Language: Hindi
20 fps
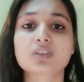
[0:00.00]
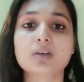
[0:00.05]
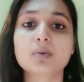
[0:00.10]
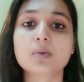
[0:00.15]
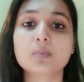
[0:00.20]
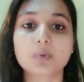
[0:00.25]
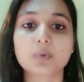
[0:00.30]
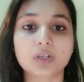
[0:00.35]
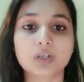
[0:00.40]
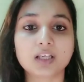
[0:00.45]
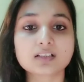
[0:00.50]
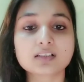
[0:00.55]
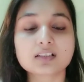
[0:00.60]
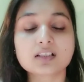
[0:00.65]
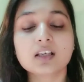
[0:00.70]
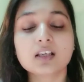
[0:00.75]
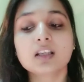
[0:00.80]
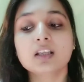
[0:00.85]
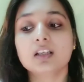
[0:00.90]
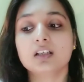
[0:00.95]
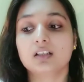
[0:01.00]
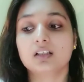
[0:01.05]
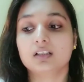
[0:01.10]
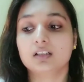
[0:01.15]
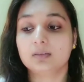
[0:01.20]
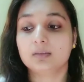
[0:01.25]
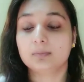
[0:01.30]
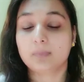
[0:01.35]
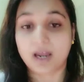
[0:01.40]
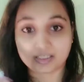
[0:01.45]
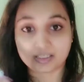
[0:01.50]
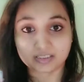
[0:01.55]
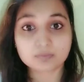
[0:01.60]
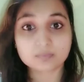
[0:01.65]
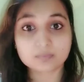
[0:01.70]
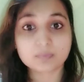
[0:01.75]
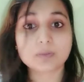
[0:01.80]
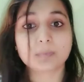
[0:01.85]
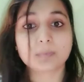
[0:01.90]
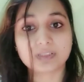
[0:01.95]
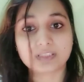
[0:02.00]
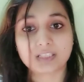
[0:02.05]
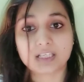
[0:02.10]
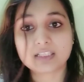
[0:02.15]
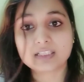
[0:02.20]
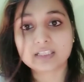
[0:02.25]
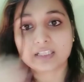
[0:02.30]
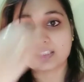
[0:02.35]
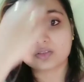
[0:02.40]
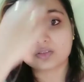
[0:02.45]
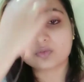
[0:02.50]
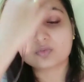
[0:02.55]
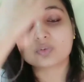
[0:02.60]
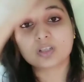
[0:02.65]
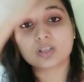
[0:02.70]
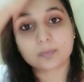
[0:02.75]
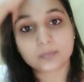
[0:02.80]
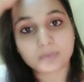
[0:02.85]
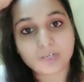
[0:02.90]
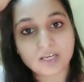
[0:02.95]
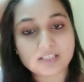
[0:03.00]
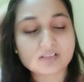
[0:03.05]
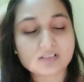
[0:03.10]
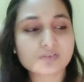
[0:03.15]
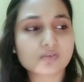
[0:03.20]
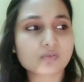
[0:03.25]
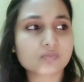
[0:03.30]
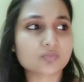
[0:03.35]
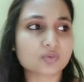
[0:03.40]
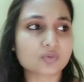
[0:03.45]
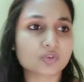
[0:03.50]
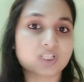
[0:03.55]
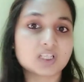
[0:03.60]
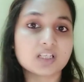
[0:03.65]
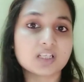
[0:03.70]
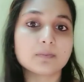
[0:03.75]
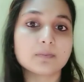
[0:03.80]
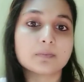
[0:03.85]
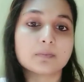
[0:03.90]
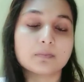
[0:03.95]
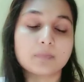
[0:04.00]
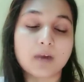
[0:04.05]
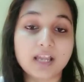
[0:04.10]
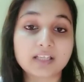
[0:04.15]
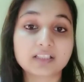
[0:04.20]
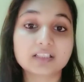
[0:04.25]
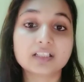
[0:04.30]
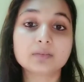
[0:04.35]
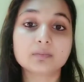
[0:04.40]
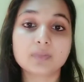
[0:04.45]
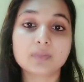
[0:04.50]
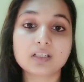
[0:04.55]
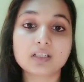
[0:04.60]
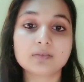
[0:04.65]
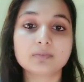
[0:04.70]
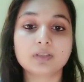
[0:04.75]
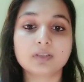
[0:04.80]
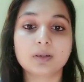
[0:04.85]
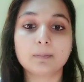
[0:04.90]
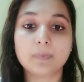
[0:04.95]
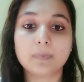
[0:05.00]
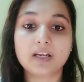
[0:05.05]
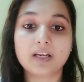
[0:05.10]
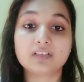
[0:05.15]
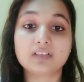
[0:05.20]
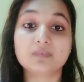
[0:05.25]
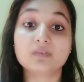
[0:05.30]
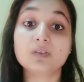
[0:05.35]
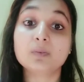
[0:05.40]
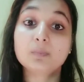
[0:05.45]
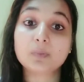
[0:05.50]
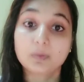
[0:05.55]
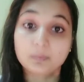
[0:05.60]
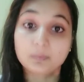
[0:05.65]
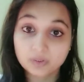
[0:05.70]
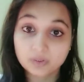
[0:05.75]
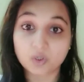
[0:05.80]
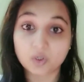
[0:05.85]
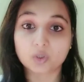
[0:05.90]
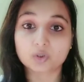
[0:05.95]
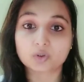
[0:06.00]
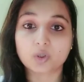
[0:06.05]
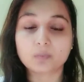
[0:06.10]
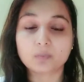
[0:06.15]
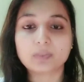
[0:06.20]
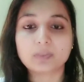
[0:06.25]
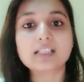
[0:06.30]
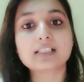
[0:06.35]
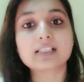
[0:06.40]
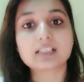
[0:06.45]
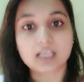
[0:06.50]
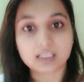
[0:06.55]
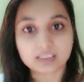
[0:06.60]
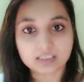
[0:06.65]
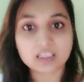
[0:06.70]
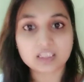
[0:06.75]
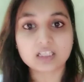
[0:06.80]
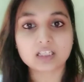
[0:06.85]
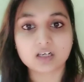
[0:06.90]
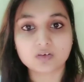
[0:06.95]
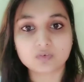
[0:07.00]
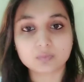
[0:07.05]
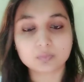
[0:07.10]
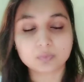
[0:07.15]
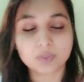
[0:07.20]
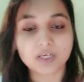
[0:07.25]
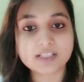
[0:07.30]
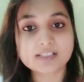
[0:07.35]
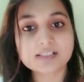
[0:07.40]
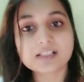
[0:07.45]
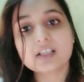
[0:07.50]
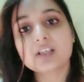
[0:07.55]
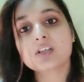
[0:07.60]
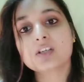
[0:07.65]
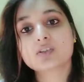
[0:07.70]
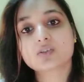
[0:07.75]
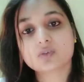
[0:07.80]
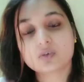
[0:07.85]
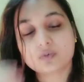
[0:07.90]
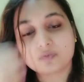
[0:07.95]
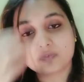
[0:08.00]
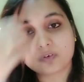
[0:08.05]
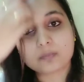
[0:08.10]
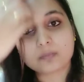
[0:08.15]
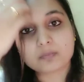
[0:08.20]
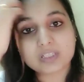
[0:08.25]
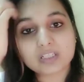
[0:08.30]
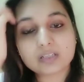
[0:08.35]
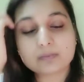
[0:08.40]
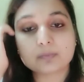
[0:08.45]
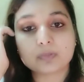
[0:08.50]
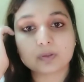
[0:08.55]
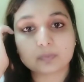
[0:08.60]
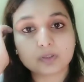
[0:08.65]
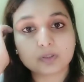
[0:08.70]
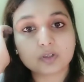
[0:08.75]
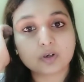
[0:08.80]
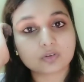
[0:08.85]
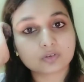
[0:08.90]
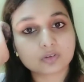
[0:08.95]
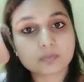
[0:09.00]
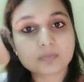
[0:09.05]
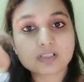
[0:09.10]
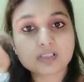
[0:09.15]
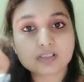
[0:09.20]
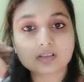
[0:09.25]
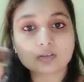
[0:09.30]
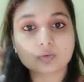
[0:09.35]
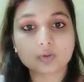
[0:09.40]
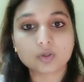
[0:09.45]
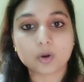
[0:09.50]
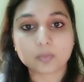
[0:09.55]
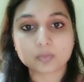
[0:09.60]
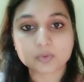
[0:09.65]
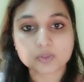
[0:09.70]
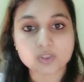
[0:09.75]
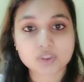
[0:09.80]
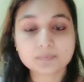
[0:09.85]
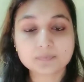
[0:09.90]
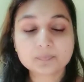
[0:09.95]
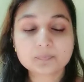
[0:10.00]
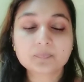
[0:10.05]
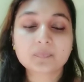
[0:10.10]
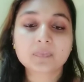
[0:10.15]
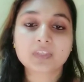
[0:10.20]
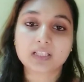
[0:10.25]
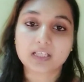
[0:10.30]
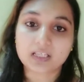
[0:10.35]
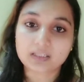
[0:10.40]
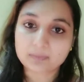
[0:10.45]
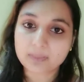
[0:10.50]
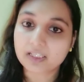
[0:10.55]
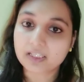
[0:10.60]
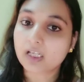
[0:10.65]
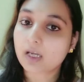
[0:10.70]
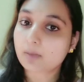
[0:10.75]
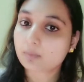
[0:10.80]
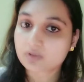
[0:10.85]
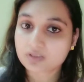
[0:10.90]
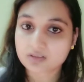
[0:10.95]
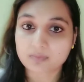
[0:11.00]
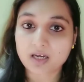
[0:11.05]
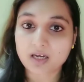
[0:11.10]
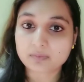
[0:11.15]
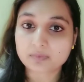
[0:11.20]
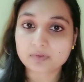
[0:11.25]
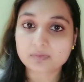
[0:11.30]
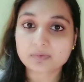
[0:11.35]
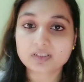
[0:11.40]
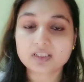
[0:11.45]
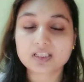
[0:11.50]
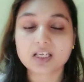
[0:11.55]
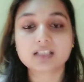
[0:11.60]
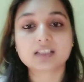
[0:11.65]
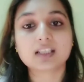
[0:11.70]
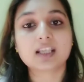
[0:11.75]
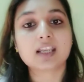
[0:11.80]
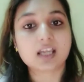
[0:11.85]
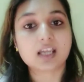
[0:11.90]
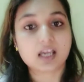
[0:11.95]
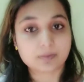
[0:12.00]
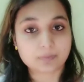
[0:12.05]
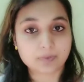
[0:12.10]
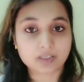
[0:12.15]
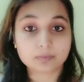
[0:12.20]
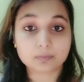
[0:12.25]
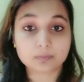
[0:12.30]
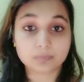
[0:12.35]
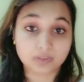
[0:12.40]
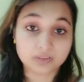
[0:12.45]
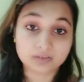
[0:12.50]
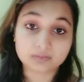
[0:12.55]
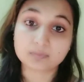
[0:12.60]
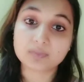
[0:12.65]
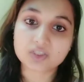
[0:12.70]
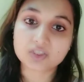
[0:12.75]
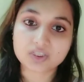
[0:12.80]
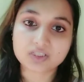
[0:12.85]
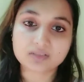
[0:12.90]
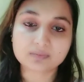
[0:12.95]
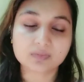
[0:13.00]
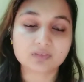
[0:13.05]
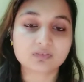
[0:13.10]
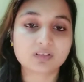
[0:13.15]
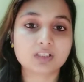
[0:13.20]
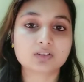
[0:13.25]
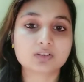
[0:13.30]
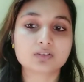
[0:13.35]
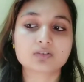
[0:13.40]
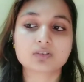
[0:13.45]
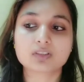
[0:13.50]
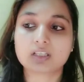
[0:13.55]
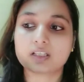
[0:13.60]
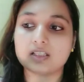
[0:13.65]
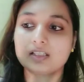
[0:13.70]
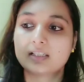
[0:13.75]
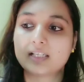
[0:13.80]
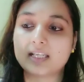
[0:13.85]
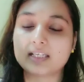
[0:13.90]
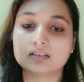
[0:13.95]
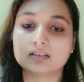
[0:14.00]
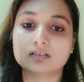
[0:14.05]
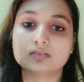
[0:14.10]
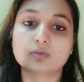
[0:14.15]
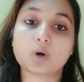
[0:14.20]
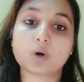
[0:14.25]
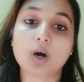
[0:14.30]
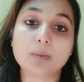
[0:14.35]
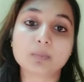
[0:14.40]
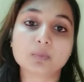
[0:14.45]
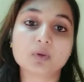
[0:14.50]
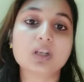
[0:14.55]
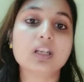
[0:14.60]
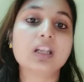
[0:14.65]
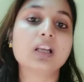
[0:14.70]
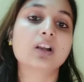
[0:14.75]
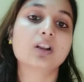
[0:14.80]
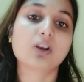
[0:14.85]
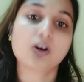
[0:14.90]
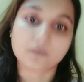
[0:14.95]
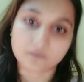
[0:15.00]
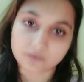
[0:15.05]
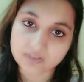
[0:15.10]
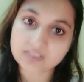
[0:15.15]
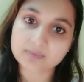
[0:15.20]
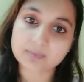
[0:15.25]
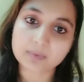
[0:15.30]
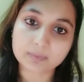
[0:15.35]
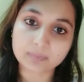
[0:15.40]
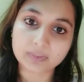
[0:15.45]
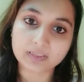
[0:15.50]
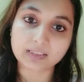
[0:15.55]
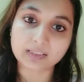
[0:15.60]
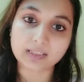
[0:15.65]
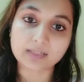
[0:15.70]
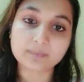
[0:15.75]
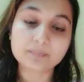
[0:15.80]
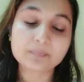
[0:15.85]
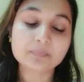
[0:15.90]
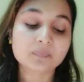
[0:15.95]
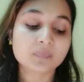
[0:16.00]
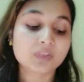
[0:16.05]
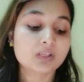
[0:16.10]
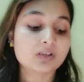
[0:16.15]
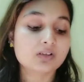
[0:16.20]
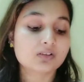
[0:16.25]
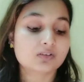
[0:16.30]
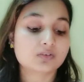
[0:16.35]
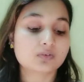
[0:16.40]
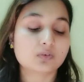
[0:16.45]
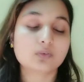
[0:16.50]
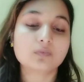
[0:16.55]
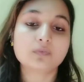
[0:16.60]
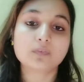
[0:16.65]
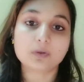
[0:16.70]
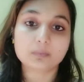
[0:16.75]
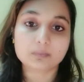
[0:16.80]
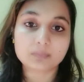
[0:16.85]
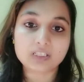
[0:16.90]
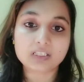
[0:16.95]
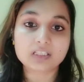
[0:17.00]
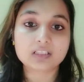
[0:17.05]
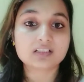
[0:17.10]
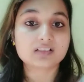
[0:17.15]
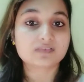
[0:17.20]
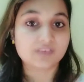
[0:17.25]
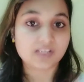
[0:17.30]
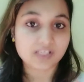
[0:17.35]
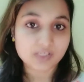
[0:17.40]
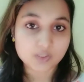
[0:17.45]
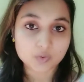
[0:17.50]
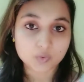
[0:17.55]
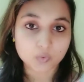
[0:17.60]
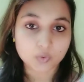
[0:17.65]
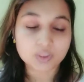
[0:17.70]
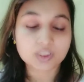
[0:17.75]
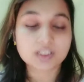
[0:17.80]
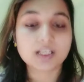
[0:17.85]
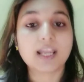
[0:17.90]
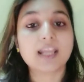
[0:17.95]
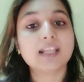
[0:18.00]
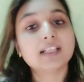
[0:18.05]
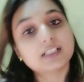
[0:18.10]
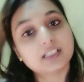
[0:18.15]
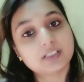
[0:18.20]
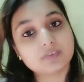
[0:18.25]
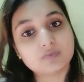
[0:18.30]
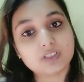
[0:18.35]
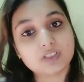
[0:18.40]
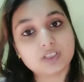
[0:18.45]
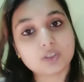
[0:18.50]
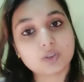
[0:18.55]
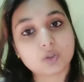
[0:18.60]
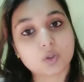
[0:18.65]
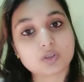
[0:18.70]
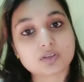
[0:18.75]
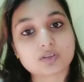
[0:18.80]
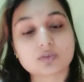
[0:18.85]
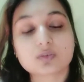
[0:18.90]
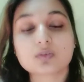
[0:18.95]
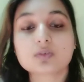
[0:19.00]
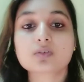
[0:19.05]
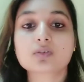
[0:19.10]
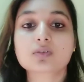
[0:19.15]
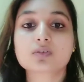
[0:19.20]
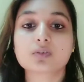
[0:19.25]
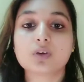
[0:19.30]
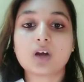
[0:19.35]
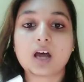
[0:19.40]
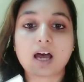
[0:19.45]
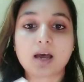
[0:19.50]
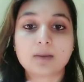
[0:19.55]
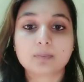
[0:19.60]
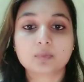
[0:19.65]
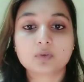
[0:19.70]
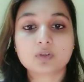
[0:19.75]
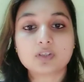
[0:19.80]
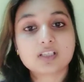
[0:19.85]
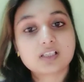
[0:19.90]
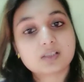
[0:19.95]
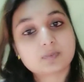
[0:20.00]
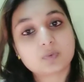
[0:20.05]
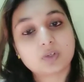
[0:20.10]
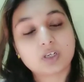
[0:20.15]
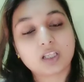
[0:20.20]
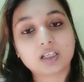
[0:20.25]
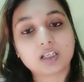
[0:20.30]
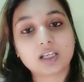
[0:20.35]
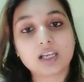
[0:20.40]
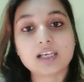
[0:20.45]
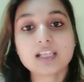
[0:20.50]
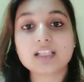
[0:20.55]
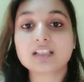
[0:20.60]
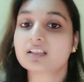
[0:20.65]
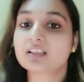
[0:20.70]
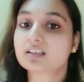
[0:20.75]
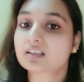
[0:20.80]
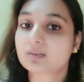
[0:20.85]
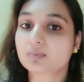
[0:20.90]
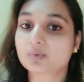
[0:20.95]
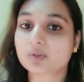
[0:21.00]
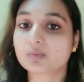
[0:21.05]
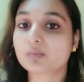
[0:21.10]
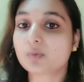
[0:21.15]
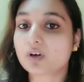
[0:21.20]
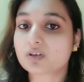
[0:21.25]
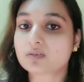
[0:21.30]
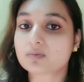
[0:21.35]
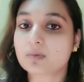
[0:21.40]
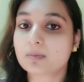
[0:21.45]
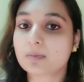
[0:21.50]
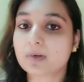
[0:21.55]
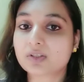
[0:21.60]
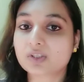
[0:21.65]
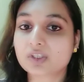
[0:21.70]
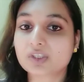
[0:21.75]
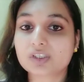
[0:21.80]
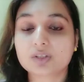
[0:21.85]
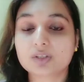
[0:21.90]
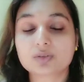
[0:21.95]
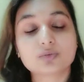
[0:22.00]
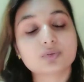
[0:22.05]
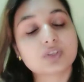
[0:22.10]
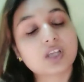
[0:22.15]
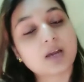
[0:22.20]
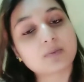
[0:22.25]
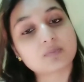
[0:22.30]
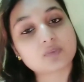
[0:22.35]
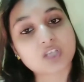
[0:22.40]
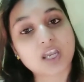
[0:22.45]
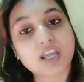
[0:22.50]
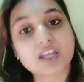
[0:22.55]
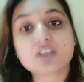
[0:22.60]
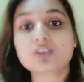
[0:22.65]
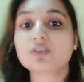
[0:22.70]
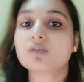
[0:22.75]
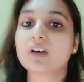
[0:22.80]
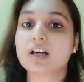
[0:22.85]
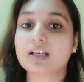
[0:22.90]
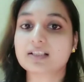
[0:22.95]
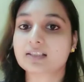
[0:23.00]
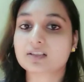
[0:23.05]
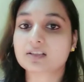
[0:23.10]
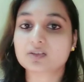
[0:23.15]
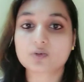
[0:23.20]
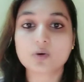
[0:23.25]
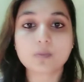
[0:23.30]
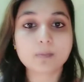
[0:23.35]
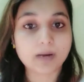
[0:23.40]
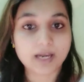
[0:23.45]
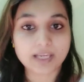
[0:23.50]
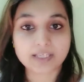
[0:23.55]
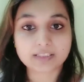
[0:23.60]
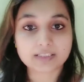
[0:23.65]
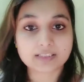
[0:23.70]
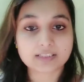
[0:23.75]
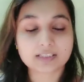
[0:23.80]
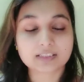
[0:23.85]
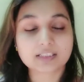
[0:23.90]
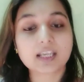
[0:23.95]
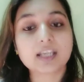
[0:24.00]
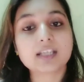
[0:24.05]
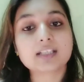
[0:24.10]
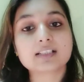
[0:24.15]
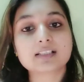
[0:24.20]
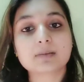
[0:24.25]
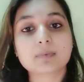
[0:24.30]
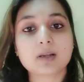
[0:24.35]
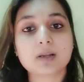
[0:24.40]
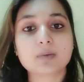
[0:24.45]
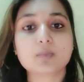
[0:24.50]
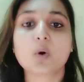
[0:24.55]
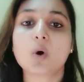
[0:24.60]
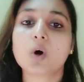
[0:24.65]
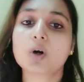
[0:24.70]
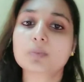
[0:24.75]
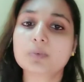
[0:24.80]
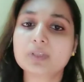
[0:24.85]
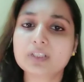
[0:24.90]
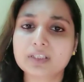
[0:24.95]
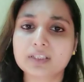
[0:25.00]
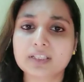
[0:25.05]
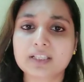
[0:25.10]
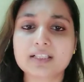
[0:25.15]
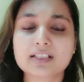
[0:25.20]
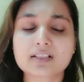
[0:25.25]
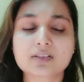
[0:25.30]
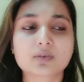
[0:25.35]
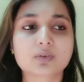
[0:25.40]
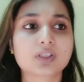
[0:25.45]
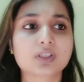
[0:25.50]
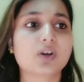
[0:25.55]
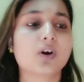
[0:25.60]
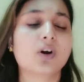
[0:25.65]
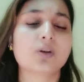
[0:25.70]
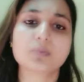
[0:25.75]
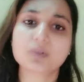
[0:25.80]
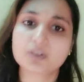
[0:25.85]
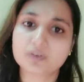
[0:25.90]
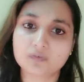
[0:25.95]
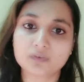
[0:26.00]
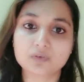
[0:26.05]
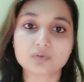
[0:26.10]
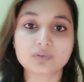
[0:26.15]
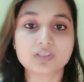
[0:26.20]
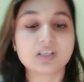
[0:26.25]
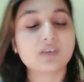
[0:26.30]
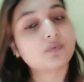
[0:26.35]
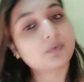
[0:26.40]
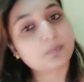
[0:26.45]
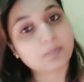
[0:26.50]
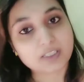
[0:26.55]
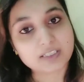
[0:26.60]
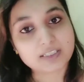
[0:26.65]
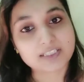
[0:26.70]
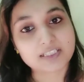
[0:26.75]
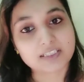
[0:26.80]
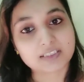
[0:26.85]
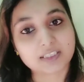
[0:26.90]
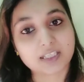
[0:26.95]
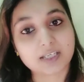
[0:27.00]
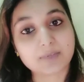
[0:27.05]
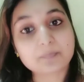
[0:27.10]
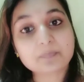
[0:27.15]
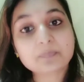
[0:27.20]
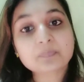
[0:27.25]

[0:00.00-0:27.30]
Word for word: भी प्रोडक्ट्स मार्केट में पता किए थे उनका प्राइस तो मुझे मार्केट में कंपेरेटिवली पॉपर डॉट कॉम के ज़्यादा लगा वो प्राइस सो फॉर मी पॉपर डॉट कॉम इज़ अ गुड ऑप्शन घर बैठे आपको सामान भी मिल जाता है आप अगर बल्क में चीज़ मंगवाते हो या लाइक like, तो आपको अलग अलग ऑफर्स भी मिलते हैं सो फॉर मी इट इज़ वेरी गुड एंड कन्वीनियंट ऑल्सो सो आपको इस प्रोडक्ट का लिंक डिस्क्रिप्शन बॉक्स में मैंशन कर दूंगी आप चाहें तो वहाँ से इसको बाय कर सकते हैं एंड इसके बारे में और भी डिटेल्स होगी और भी रिव्यूज़ हैं वो पढ़ सकते हैं